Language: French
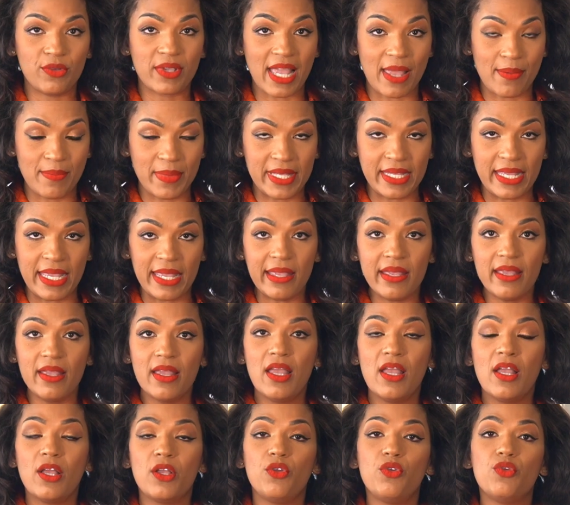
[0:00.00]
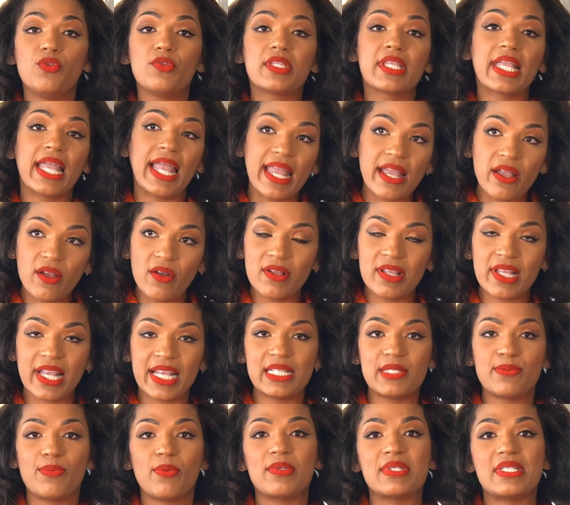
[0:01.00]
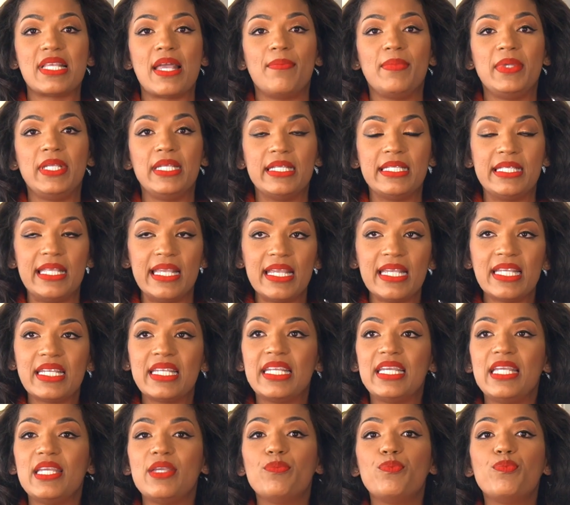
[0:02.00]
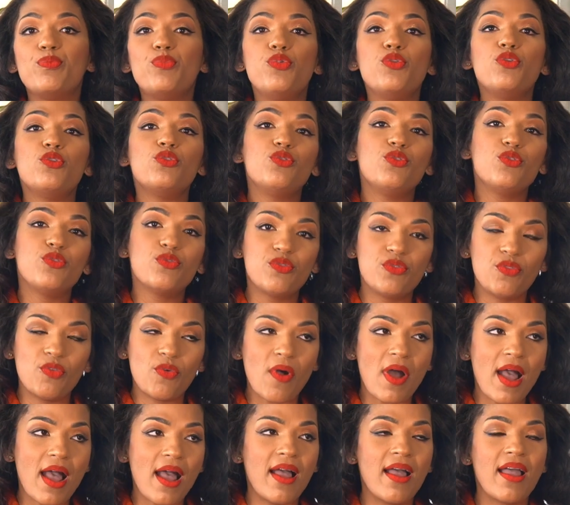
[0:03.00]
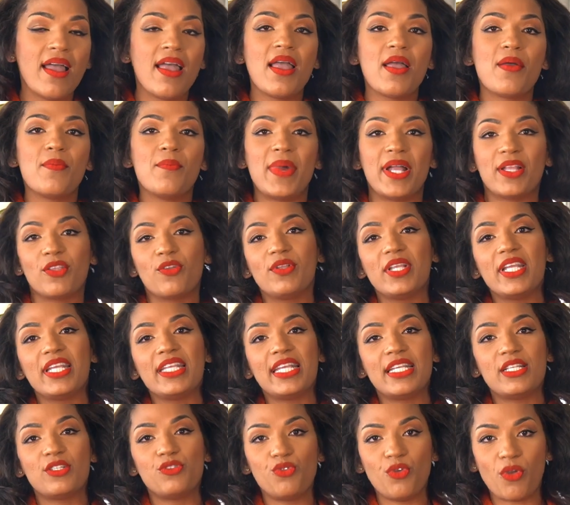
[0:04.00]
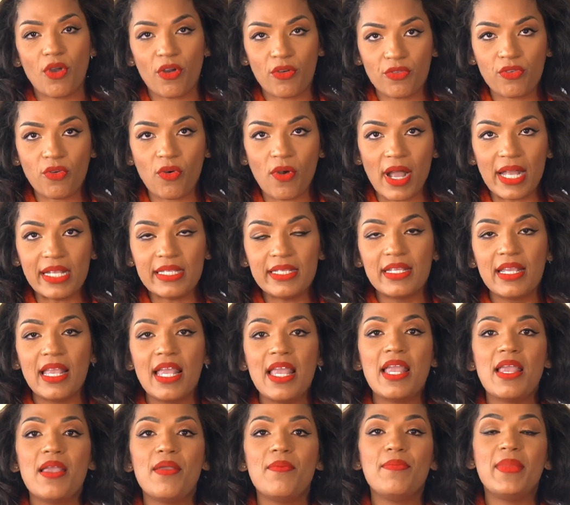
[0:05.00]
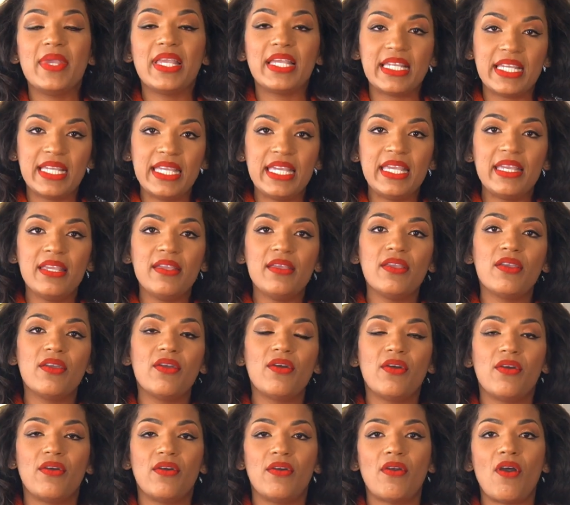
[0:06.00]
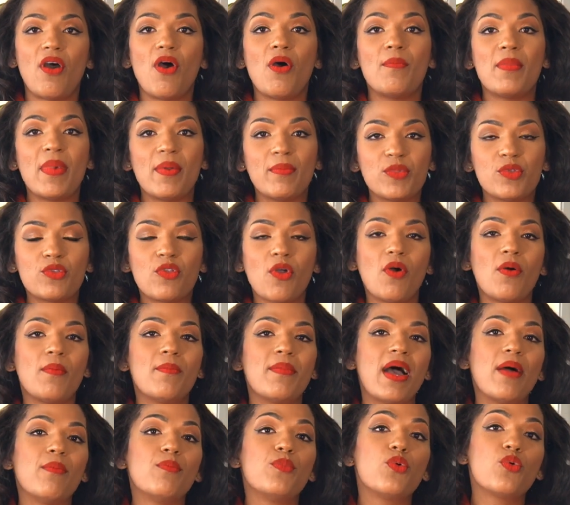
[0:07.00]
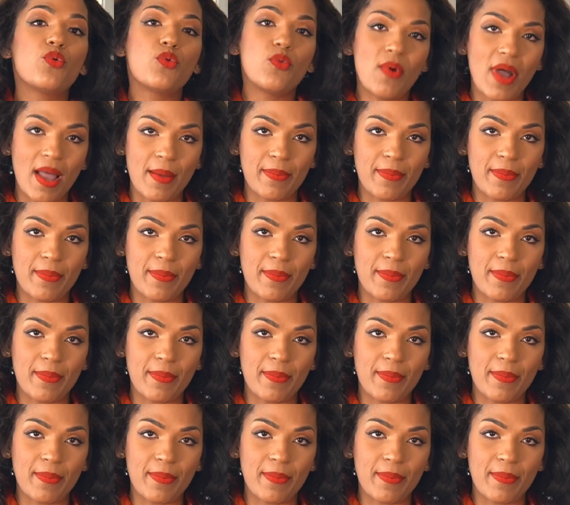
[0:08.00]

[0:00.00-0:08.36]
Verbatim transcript: du cabinet, une très grande responsabilité qui plus d'une fois m'a donné des sueurs froides, mais qui euh, en même temps m'a beaucoup